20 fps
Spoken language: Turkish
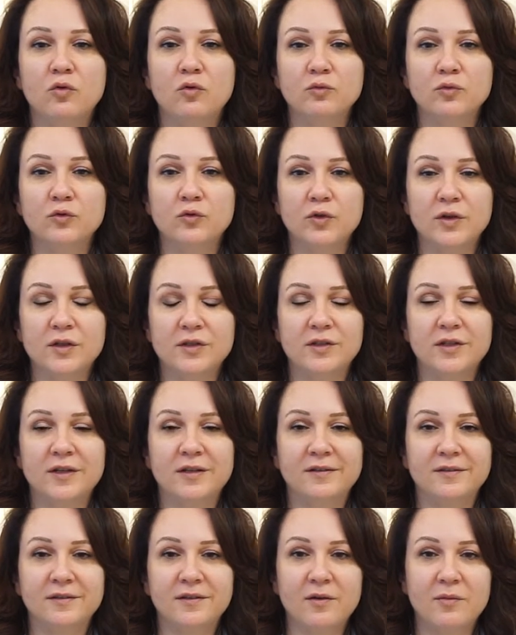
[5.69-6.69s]
doğum
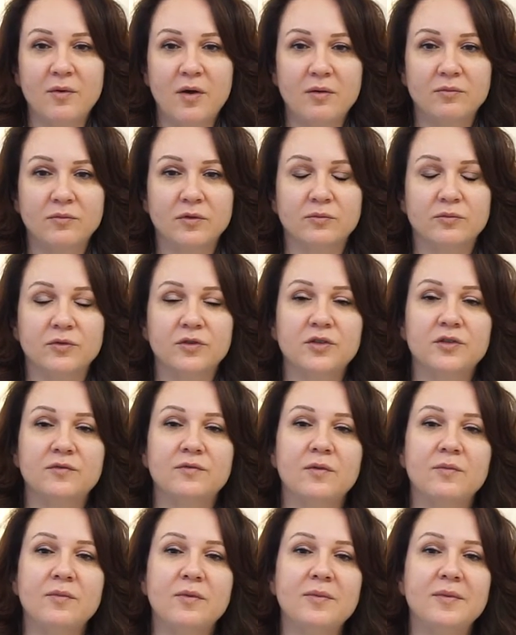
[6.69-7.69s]
süreçlerini
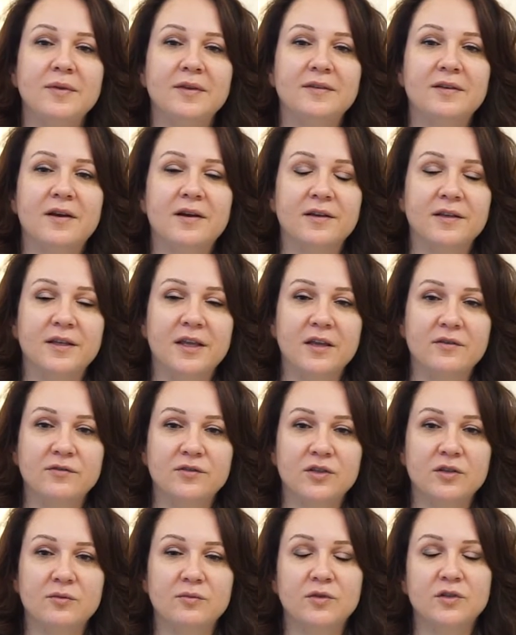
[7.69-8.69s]
tamamlamış ve bir miktar
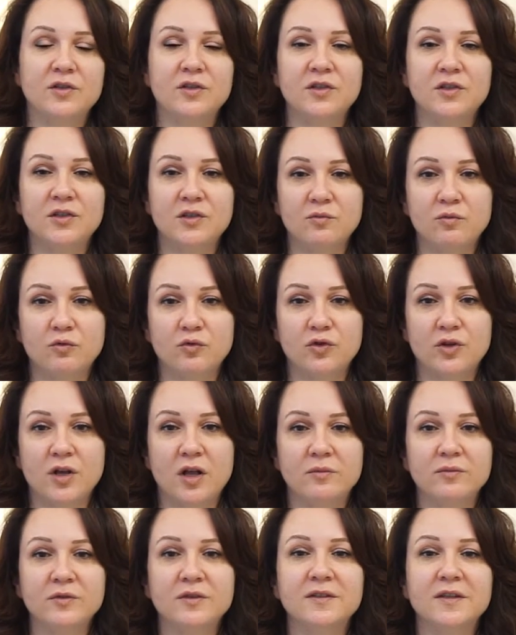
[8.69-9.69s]
gevşemiş, içi
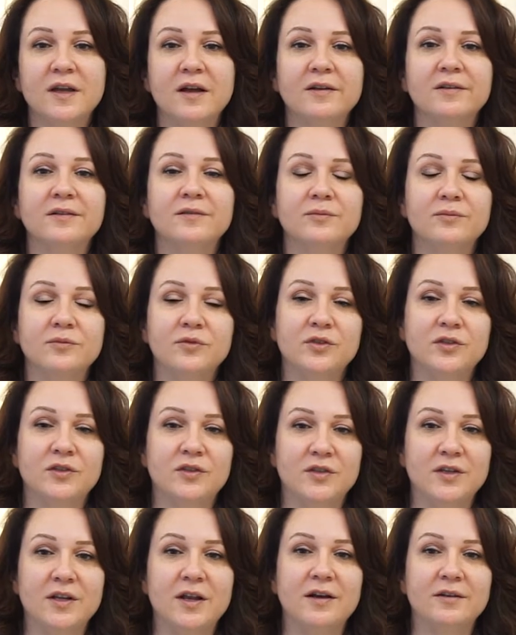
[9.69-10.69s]
boşalmış, sarkmış
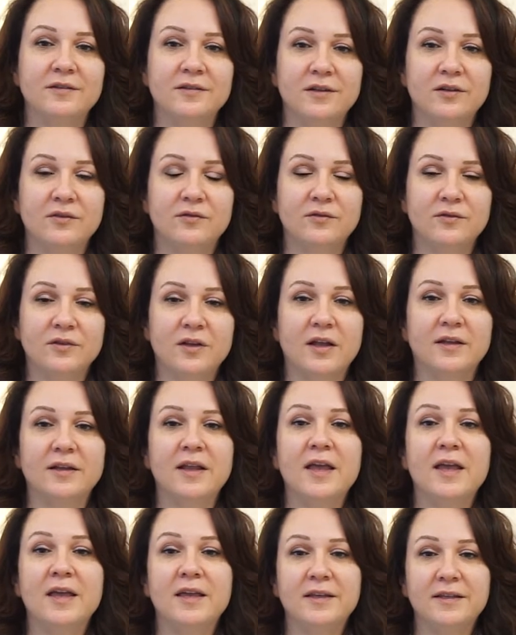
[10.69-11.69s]
kişiler tarafından
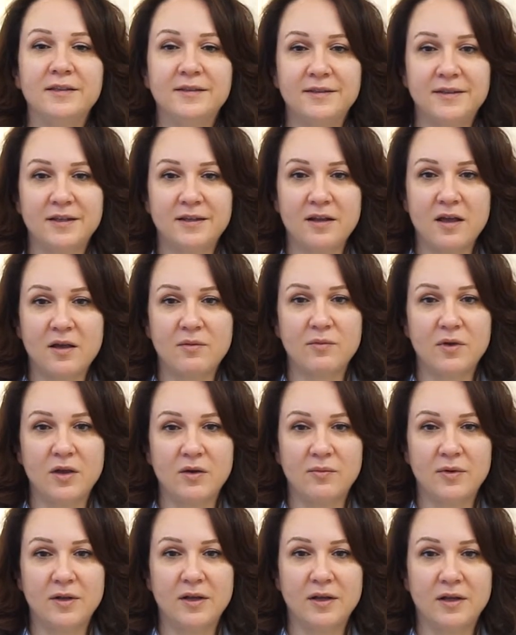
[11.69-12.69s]
istenen bir
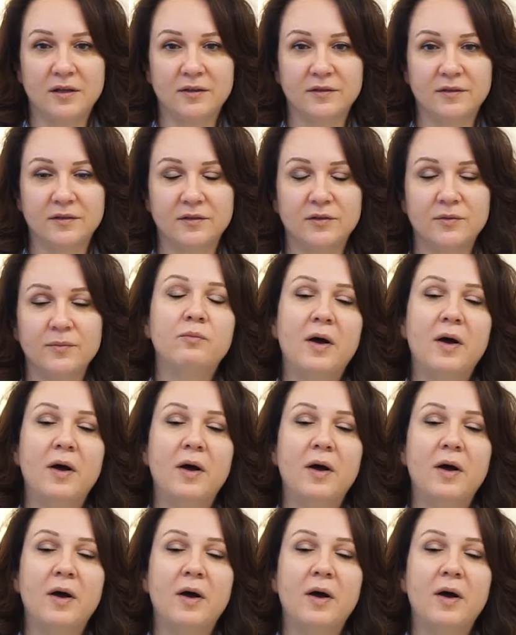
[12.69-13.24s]
ameliyattır.